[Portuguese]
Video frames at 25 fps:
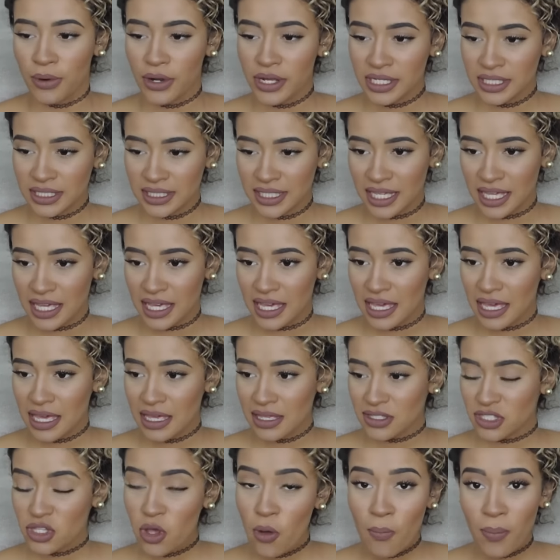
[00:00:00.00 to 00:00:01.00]

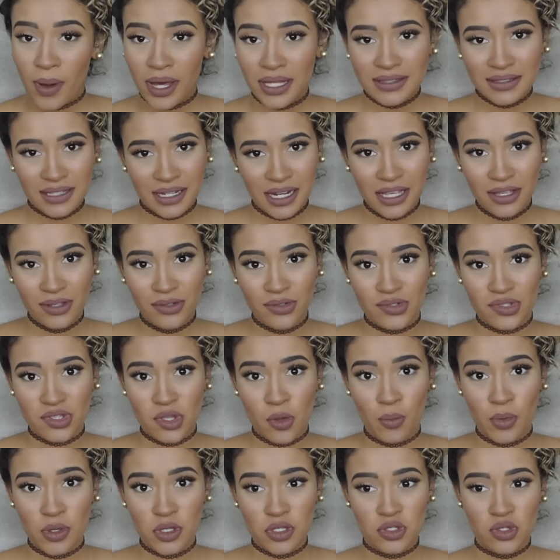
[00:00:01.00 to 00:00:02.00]
Porque são
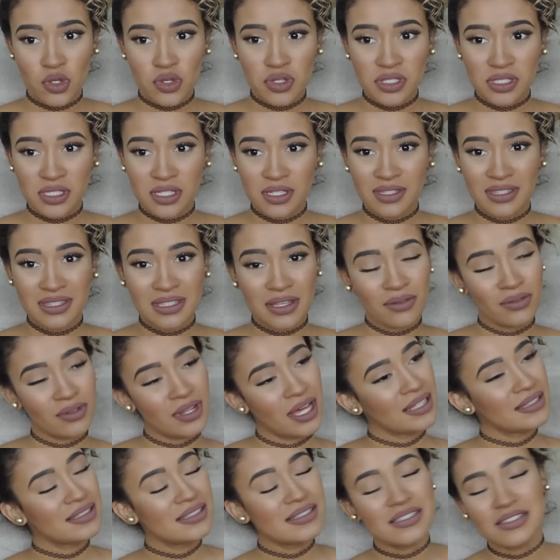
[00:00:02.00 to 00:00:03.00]
padrinhos, são pessoas que
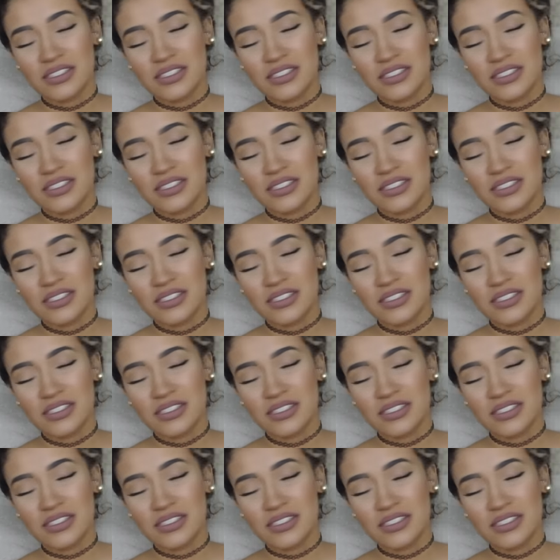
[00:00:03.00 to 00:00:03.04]
estão